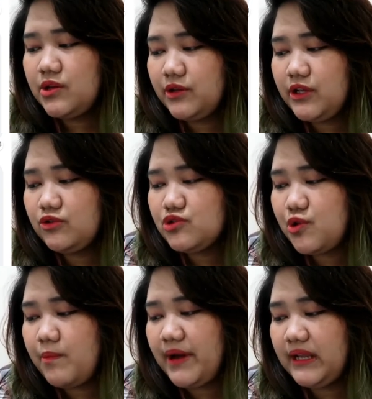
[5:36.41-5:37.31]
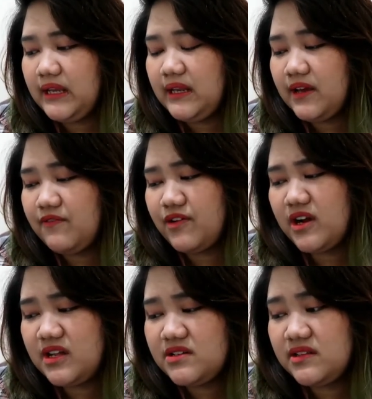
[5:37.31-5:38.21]
you need to show money like
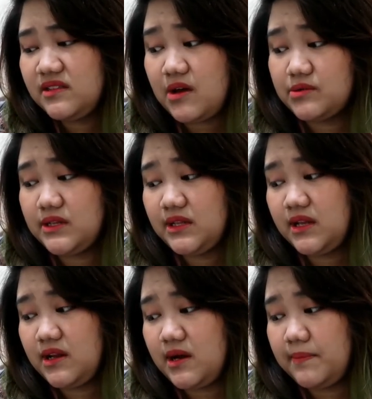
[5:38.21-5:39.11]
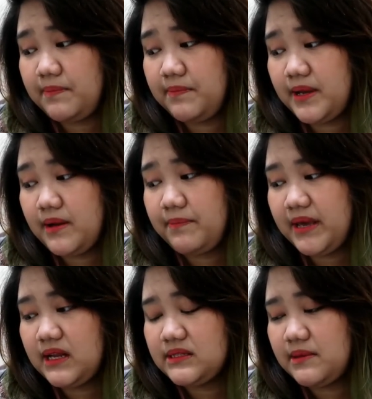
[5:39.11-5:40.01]
400,000 and up ang
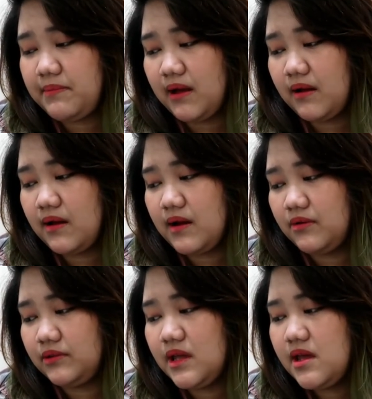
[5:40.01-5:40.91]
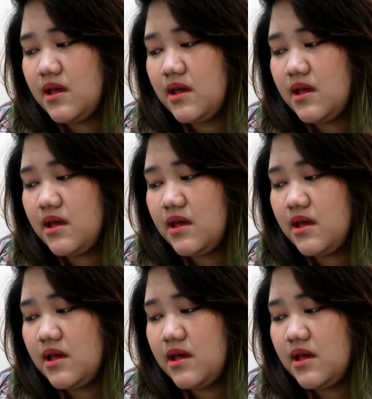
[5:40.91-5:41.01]
pera sa bank account.